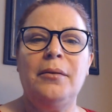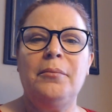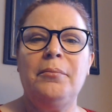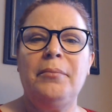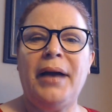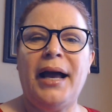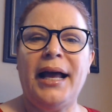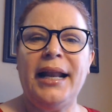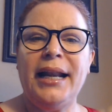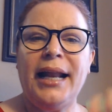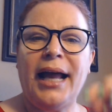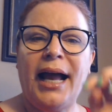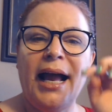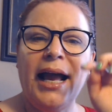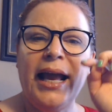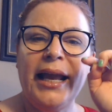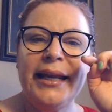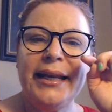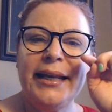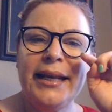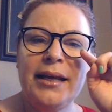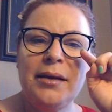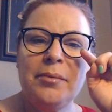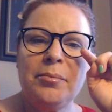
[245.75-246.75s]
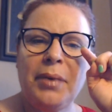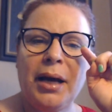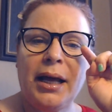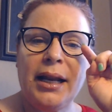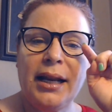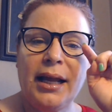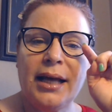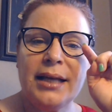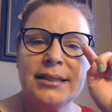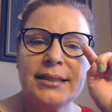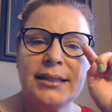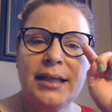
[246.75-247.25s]
مع العائلة مع
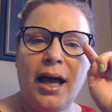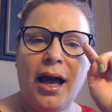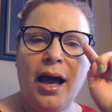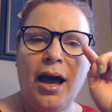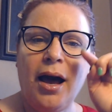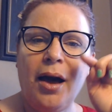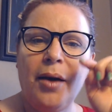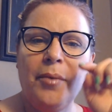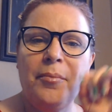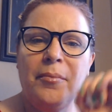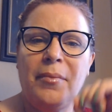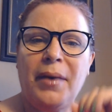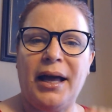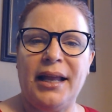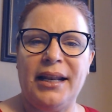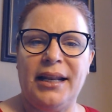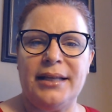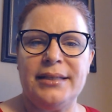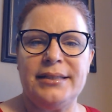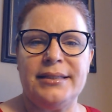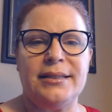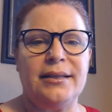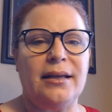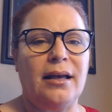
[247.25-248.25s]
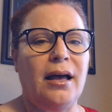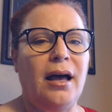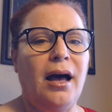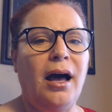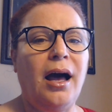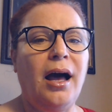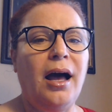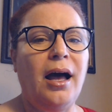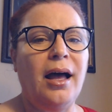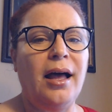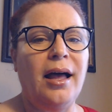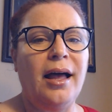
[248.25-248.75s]
الأصحاب مع
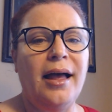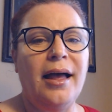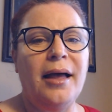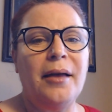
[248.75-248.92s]
الأصدقاء